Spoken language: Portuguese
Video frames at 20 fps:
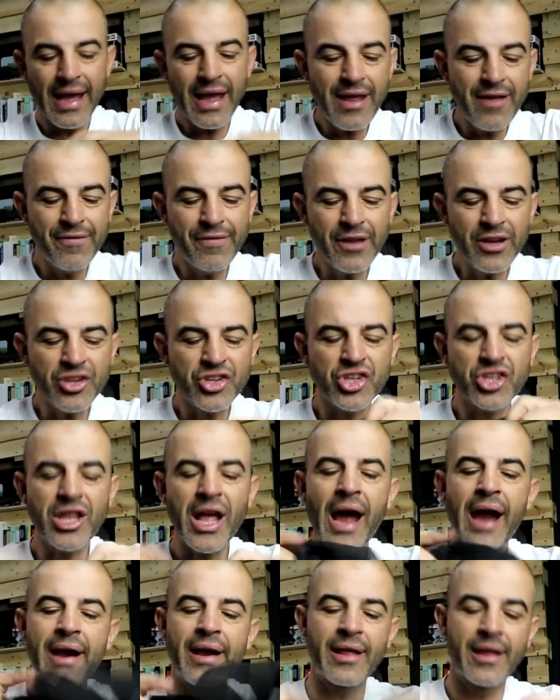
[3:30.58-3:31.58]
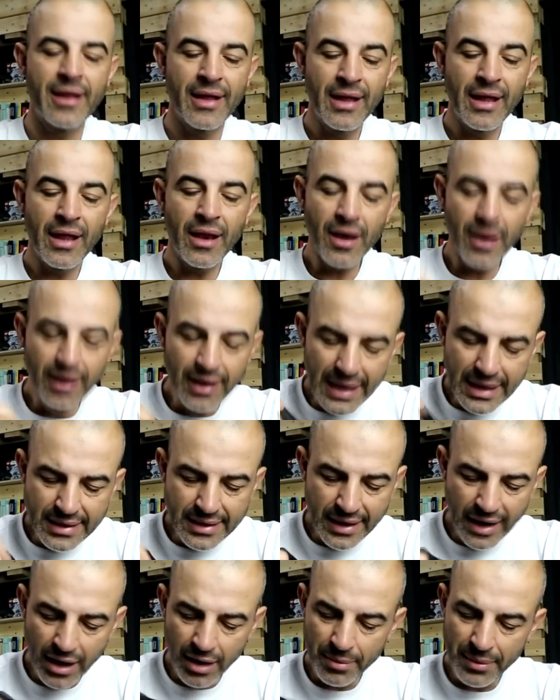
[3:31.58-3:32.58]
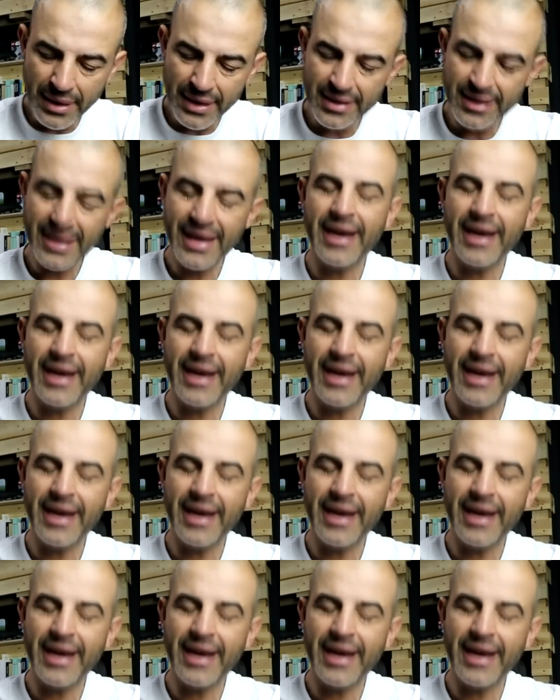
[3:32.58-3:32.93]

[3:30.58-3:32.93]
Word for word: em vez de estar literalmente